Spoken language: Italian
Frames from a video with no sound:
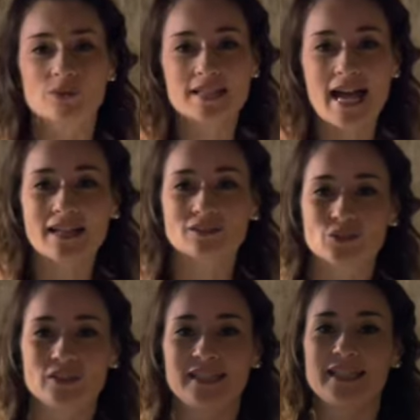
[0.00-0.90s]
lo
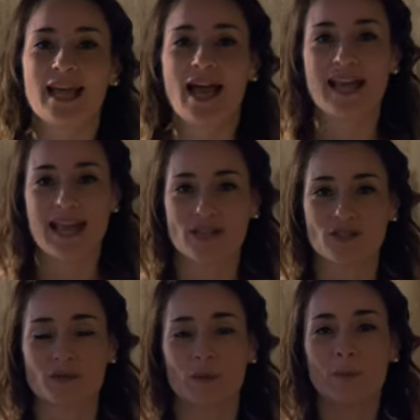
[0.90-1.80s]
scatto di
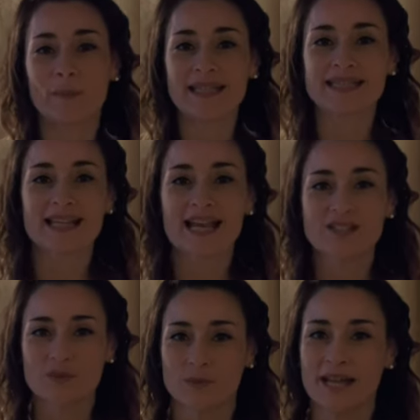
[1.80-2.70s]
Alessio, pesca
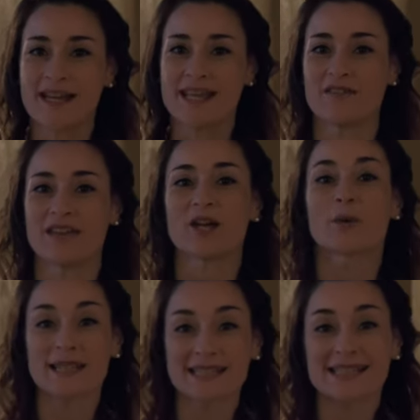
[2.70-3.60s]
sulla neve.
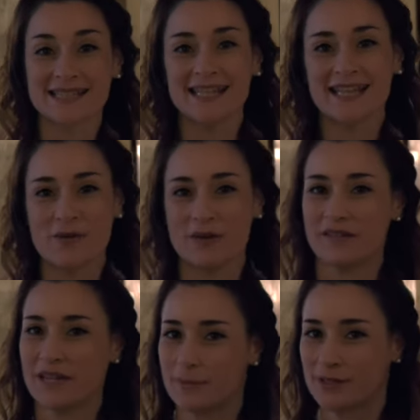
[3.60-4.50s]
Questa sì che è una vera